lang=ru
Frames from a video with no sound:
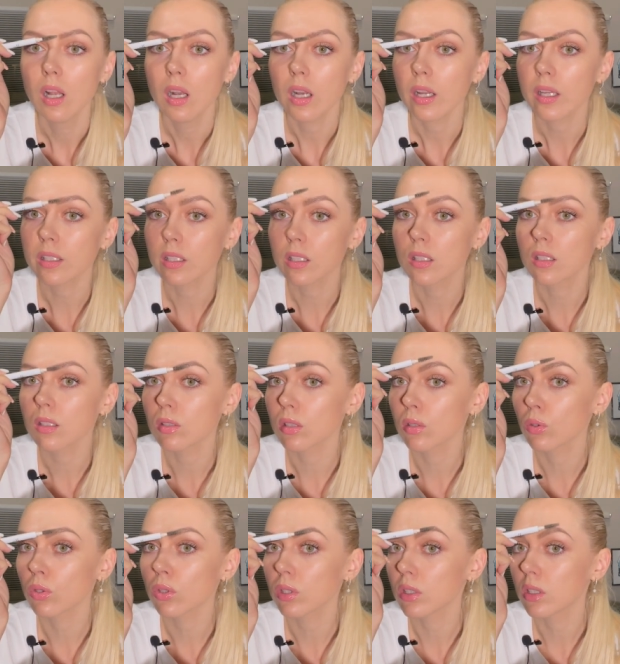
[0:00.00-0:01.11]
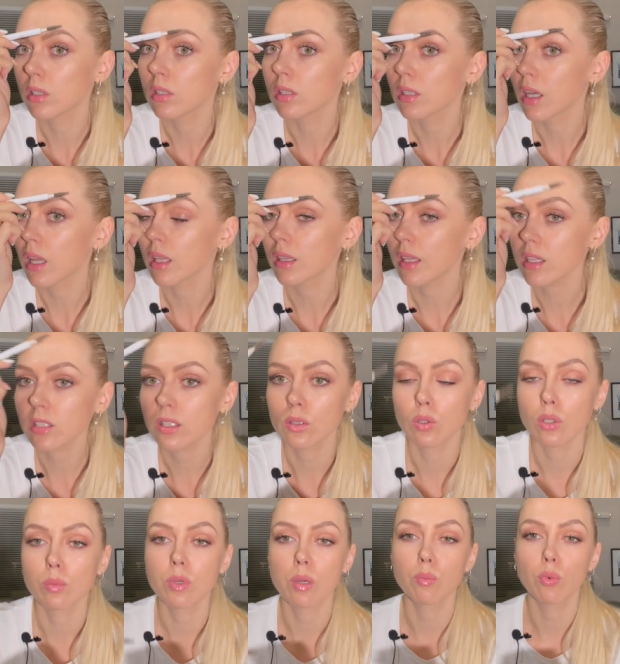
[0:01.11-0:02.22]
Это тот э, карандаш,
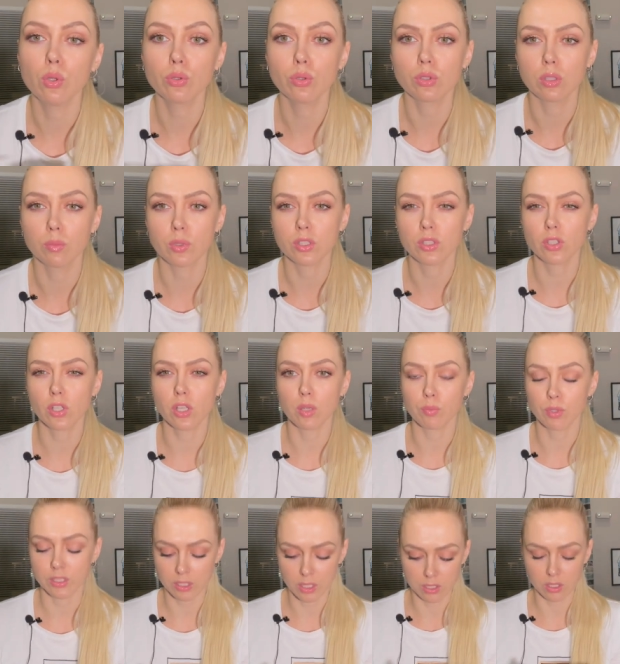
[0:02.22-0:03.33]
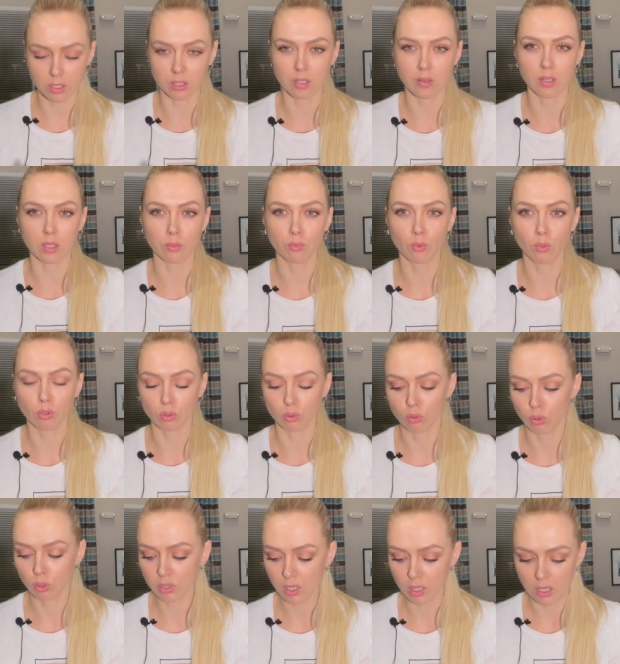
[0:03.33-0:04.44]
которым я пользуюсь на протяжении последних, наверное,
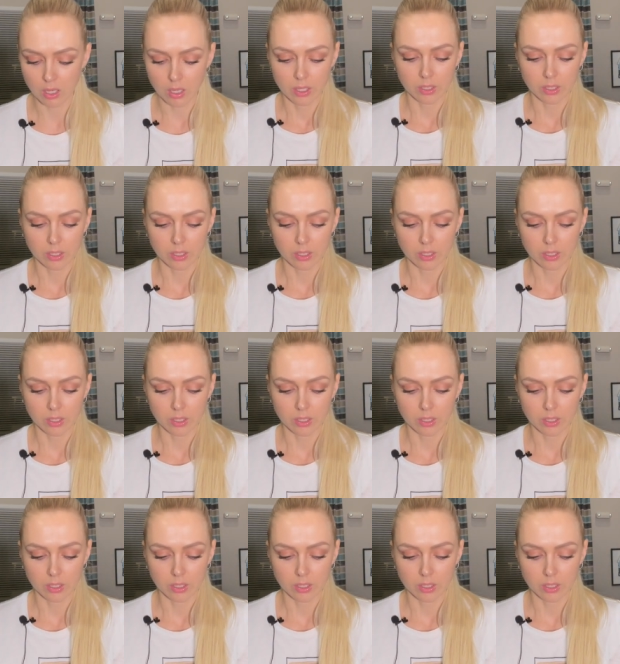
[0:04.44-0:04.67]
полугода.